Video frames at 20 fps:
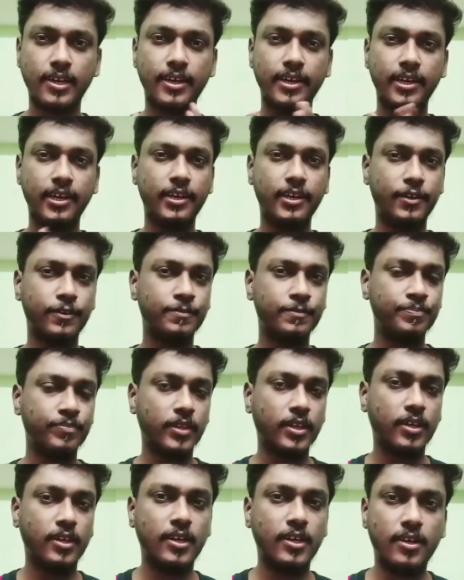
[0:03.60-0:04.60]
ஹாய் எல்லாருக்கும்
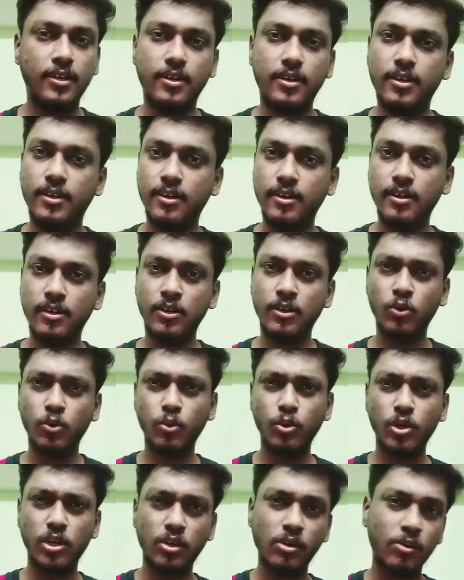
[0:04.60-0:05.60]

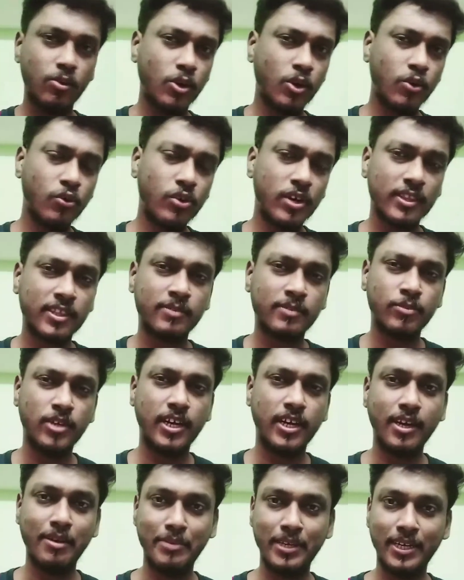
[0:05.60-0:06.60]
ஒரு ஒரு வாரத்துக்கு
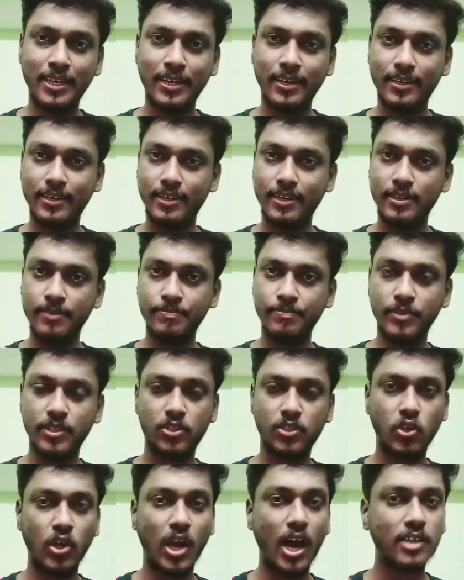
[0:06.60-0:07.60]
முன்னாடி அப்படின்னு நினைக்கிறேன்
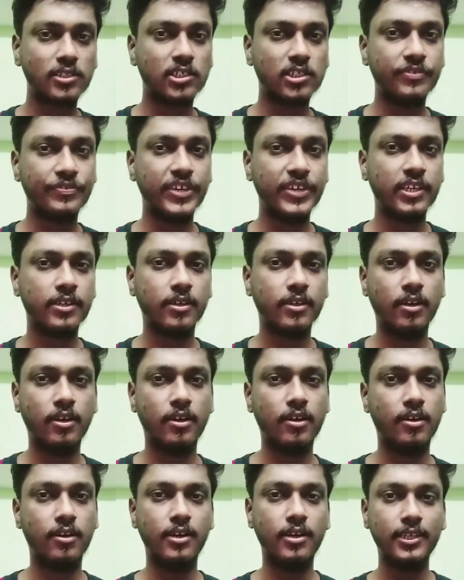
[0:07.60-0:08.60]
ஸோ லாஸ்ட் வீக்
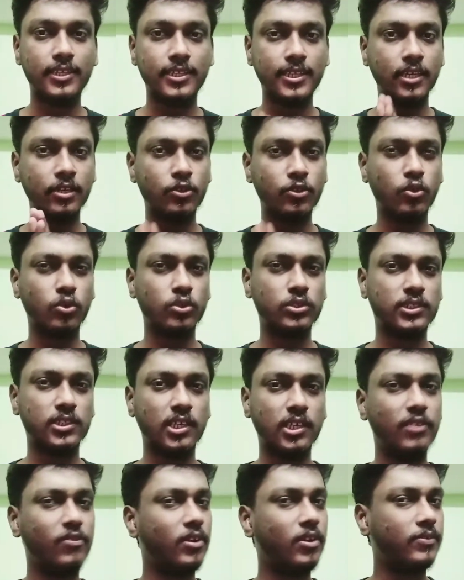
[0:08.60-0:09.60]
லித்தின் க்ரூஸ்
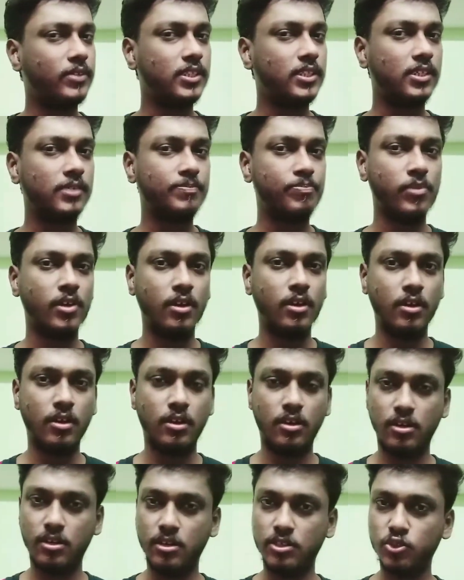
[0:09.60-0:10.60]
இவர் வந்து
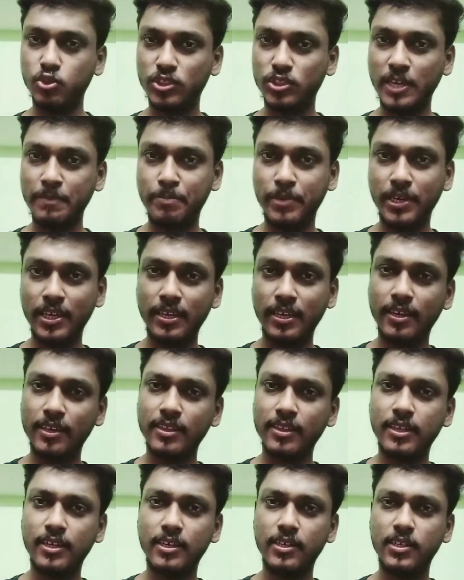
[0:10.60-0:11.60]
சூசைட் பண்ணி
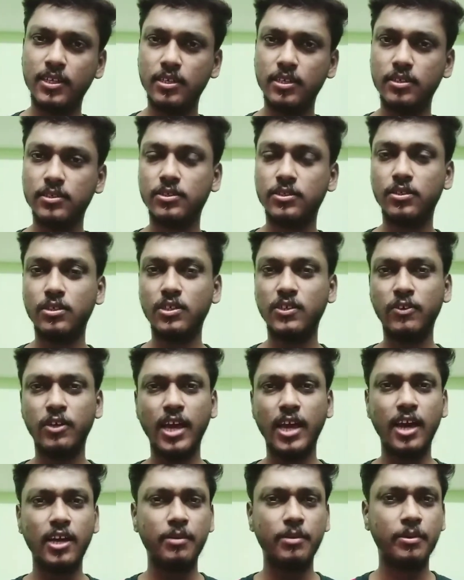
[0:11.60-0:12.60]
இறந்தார் ஸோ இவர்
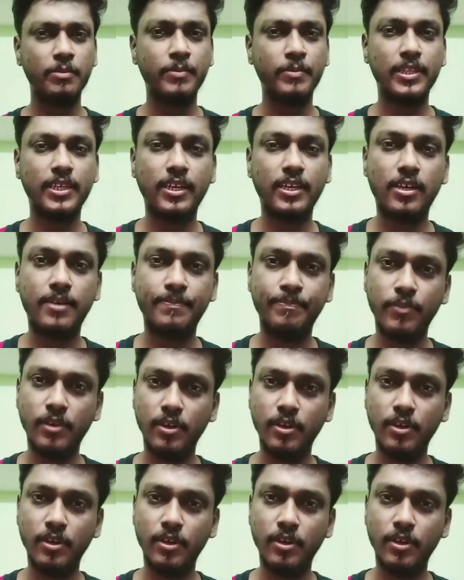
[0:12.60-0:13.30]
யார் அப்படின்னு பார்த்தீங்கன்னா